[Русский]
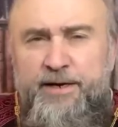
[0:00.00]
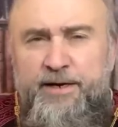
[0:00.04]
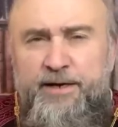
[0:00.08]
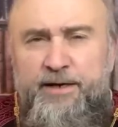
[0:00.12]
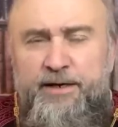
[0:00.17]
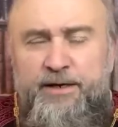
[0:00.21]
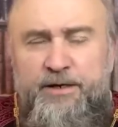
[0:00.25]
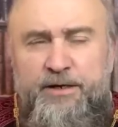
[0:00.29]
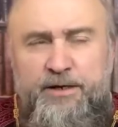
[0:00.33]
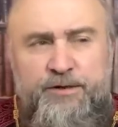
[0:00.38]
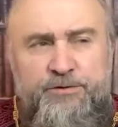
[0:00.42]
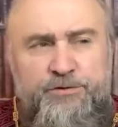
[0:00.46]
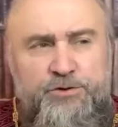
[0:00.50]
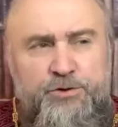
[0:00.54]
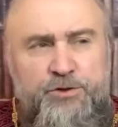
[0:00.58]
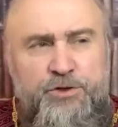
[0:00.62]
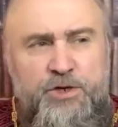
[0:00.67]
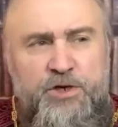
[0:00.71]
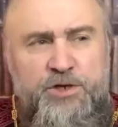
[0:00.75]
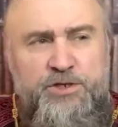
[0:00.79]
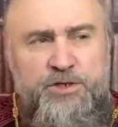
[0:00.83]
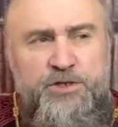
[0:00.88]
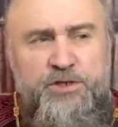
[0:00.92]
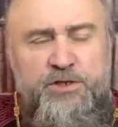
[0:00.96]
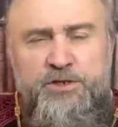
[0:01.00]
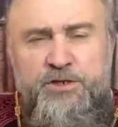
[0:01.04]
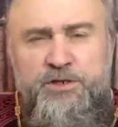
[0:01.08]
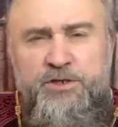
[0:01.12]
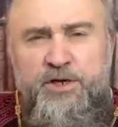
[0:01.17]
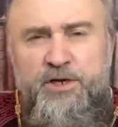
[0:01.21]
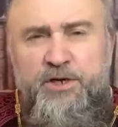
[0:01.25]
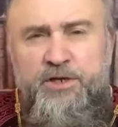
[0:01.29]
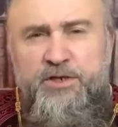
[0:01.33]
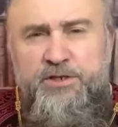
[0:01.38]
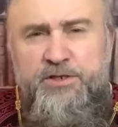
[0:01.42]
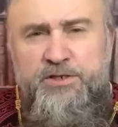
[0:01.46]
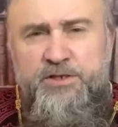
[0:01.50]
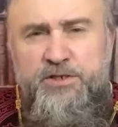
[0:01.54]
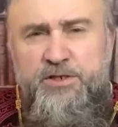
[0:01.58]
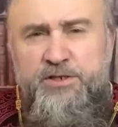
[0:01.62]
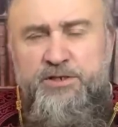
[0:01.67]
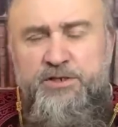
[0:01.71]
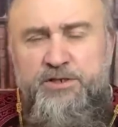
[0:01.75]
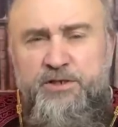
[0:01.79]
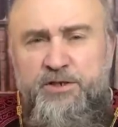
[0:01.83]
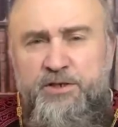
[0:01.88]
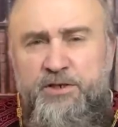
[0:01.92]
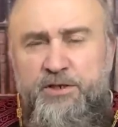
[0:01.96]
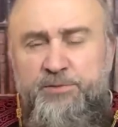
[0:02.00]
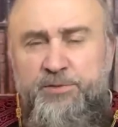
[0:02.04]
А, все так же начиналось сначала,